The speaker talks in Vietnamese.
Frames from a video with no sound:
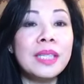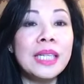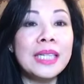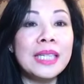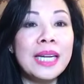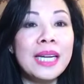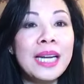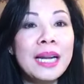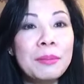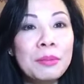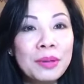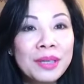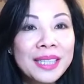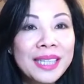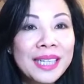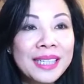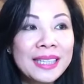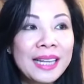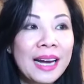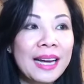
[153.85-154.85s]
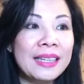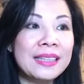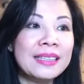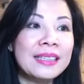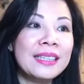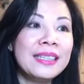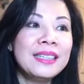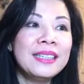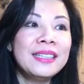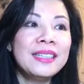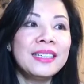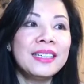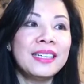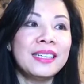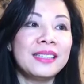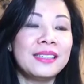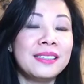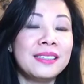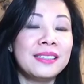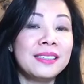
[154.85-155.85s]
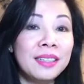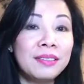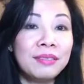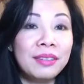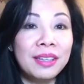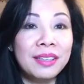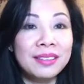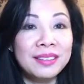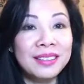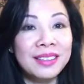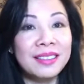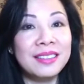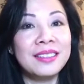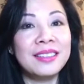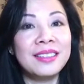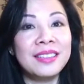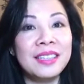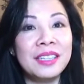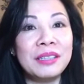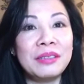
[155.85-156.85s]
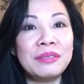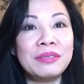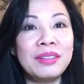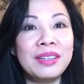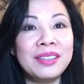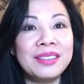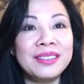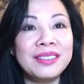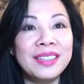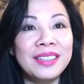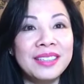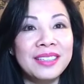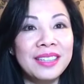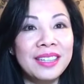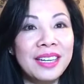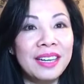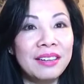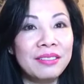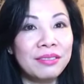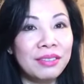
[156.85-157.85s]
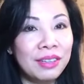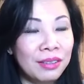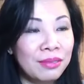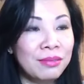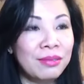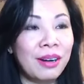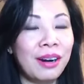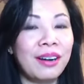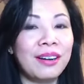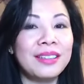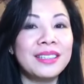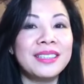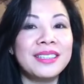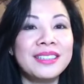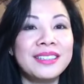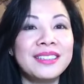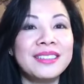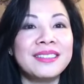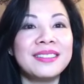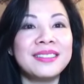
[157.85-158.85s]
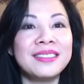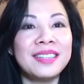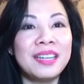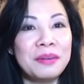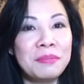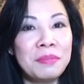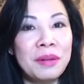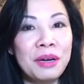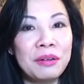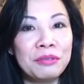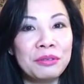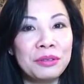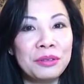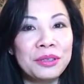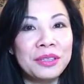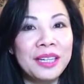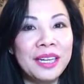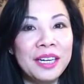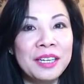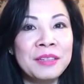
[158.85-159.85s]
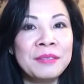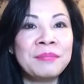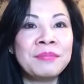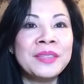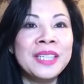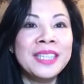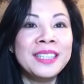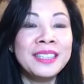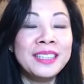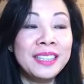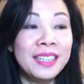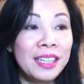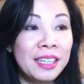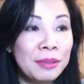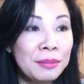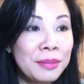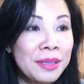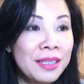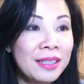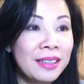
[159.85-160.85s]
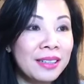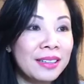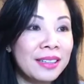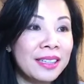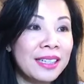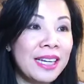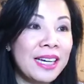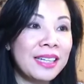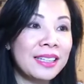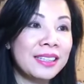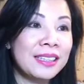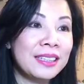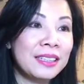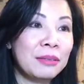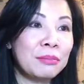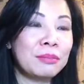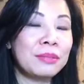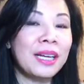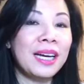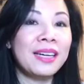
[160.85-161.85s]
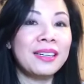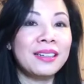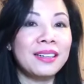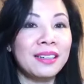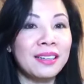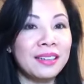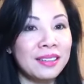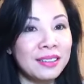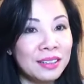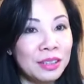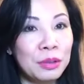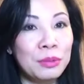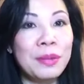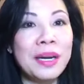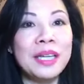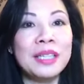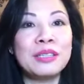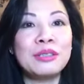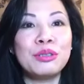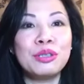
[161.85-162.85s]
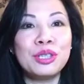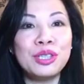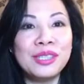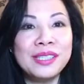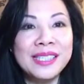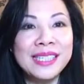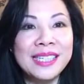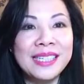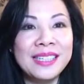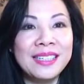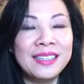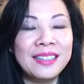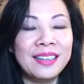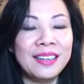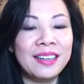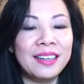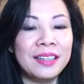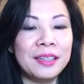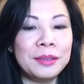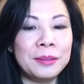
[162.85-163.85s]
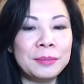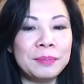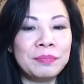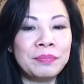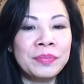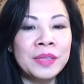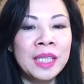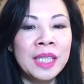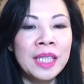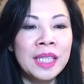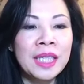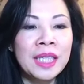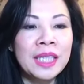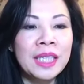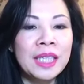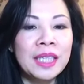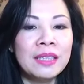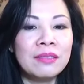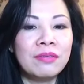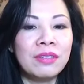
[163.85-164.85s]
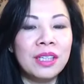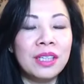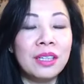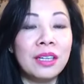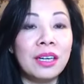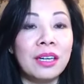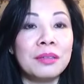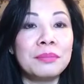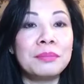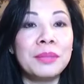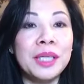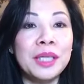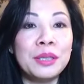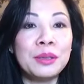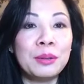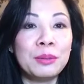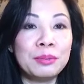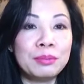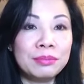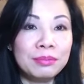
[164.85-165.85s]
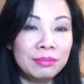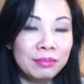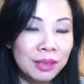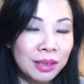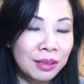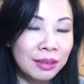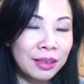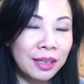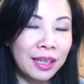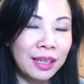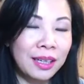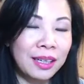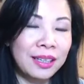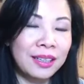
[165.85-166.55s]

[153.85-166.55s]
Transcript: để làm một cái đề tài thì trước hết vân tự giới thiệu vân tên là vân võ đến từ tampa florida hiện bây giờ là đang đi công tác ở tiểu bang new jersey um, vân ở mỹ cũng được uh,